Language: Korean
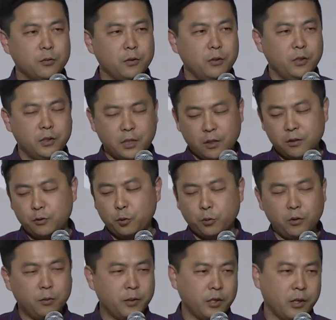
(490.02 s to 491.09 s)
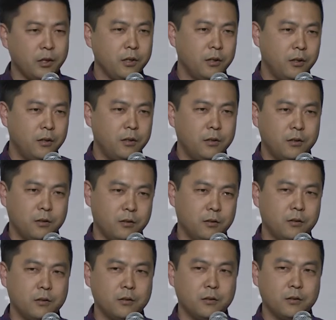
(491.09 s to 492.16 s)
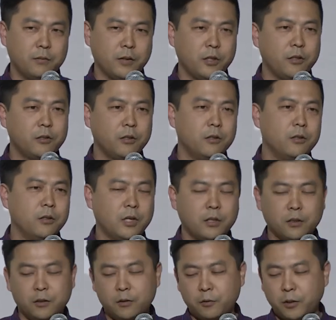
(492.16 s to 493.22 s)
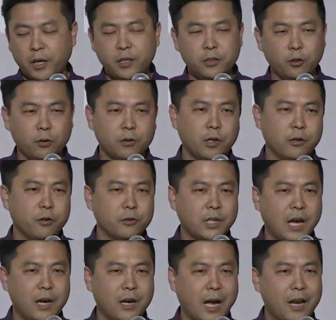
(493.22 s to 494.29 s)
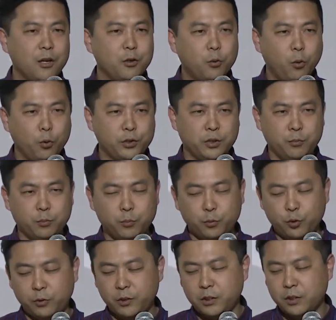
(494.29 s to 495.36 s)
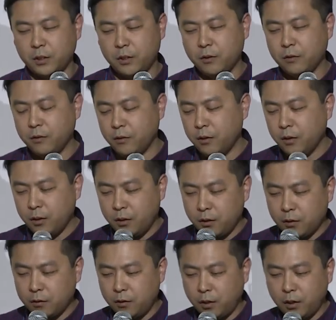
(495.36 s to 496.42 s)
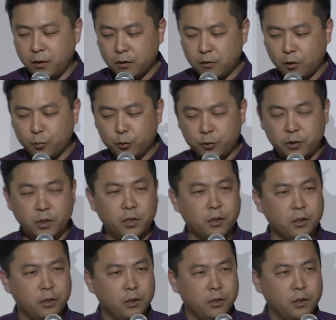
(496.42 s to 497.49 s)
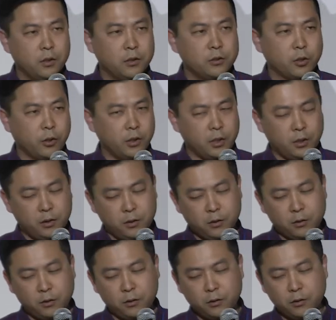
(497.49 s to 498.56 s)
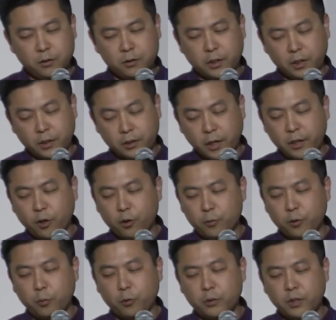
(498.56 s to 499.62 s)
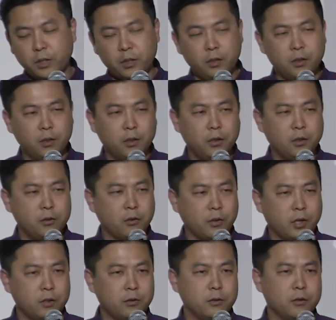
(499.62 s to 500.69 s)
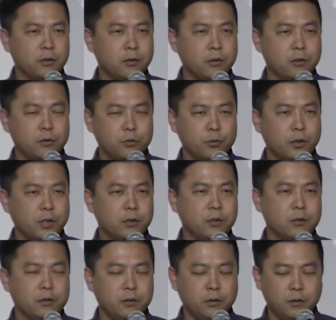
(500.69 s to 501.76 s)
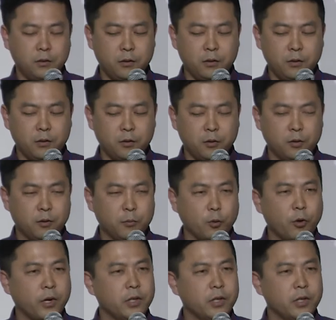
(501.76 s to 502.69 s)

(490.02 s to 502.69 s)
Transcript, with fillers: 일단 쇼텀하게 어, 파이낸셜한 개인이 적을 거랑 이런 거 다 알고 오신 분들이잖아요. 근데 그런 분들이 저희가 제가 제 경험으로 볼때 떠나는 순간들은 뭔가